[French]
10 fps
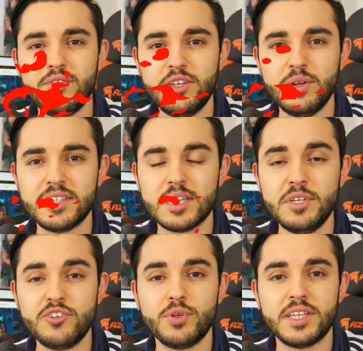vidéo les
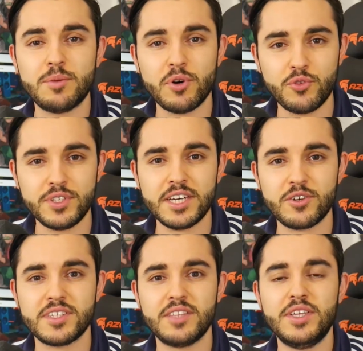amis, je voulais d'abord vous dire que
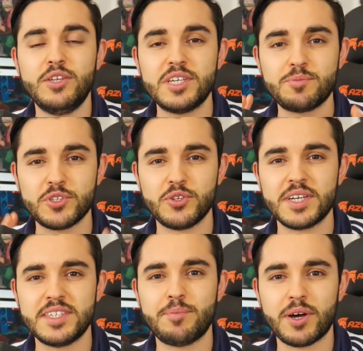cette vidéo est
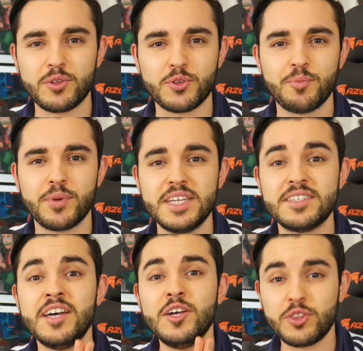sponsorisée par l'entreprise
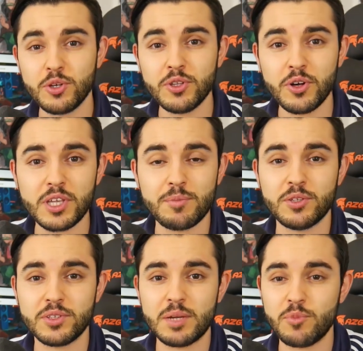Tonor qui m'a
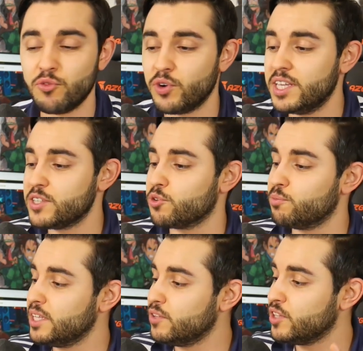notamment envoyé ce
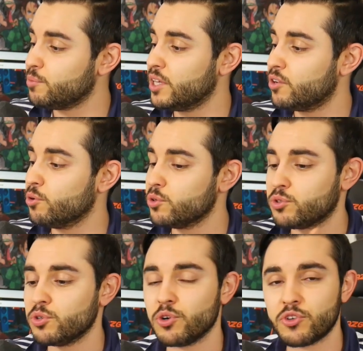magnifique micro Tonor